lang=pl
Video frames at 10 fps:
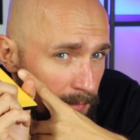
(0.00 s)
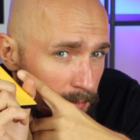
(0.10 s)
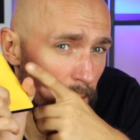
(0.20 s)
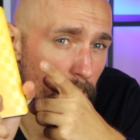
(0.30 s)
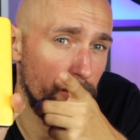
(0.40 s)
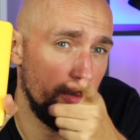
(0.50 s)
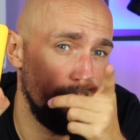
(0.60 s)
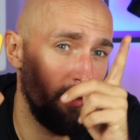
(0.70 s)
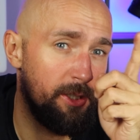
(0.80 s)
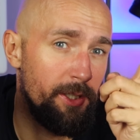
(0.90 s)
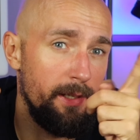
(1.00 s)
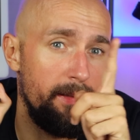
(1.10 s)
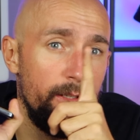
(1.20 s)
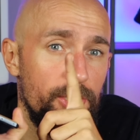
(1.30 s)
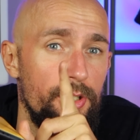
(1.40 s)
bo mamy tutaj do czynienia
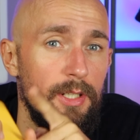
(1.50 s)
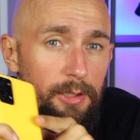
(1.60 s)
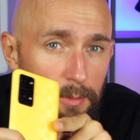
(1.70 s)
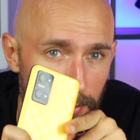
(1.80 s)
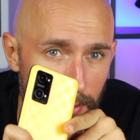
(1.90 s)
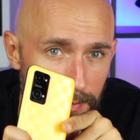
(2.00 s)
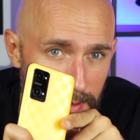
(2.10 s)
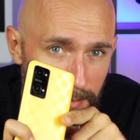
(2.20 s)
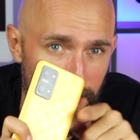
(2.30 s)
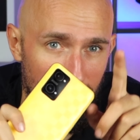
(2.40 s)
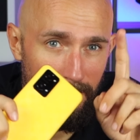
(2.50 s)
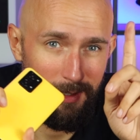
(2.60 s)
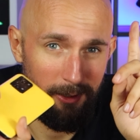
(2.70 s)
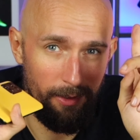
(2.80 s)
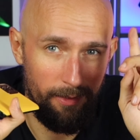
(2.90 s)
ze średniopółkowcem, a
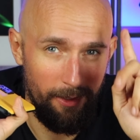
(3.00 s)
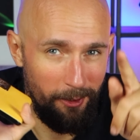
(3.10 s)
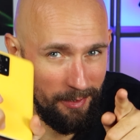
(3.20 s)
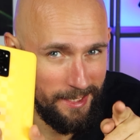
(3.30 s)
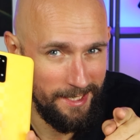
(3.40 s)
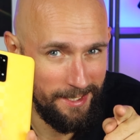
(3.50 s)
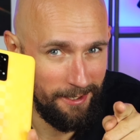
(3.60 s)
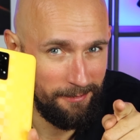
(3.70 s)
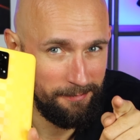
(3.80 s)
to jest jego recenzja.